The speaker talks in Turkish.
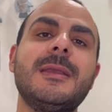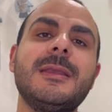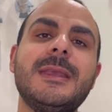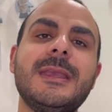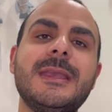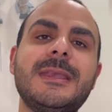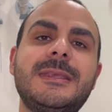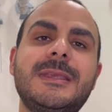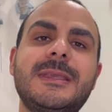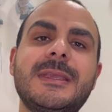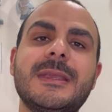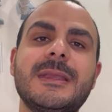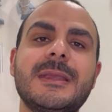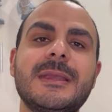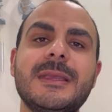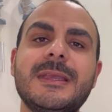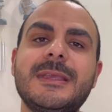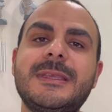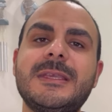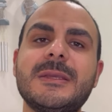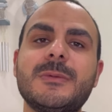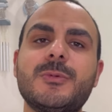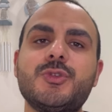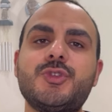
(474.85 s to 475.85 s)

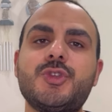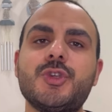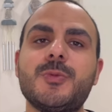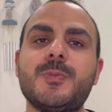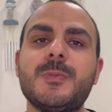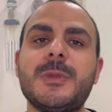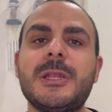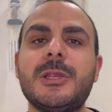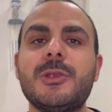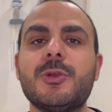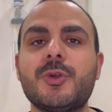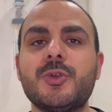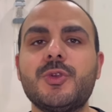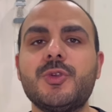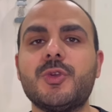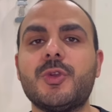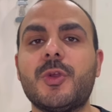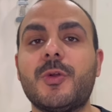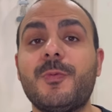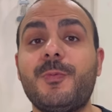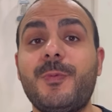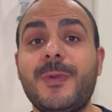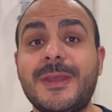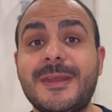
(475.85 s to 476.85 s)
2-2,5 milyon
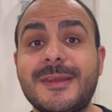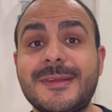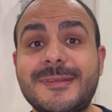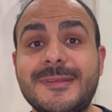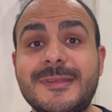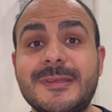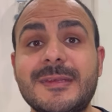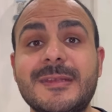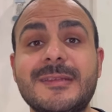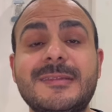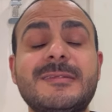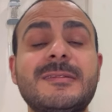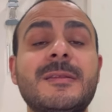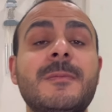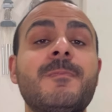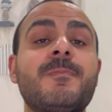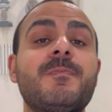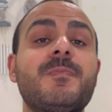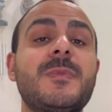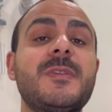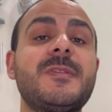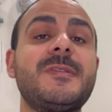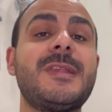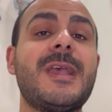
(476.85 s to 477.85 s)
euro verirsiniz
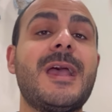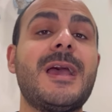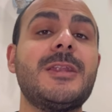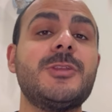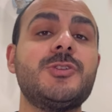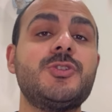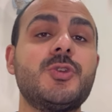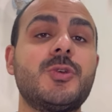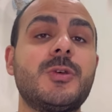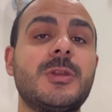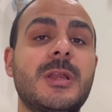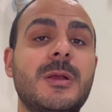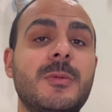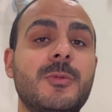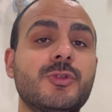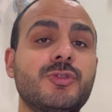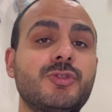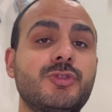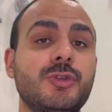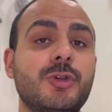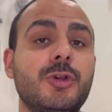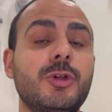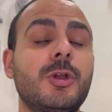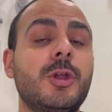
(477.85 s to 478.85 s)
Sergio
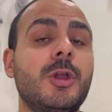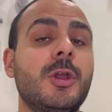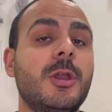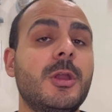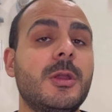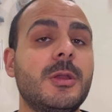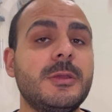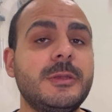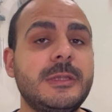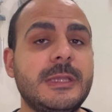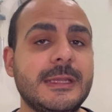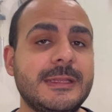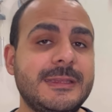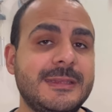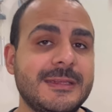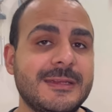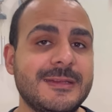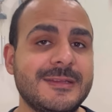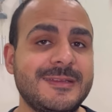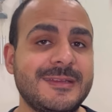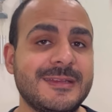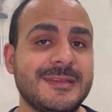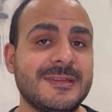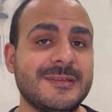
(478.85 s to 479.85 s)
Ramos'u
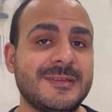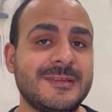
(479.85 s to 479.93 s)
getirirsiniz.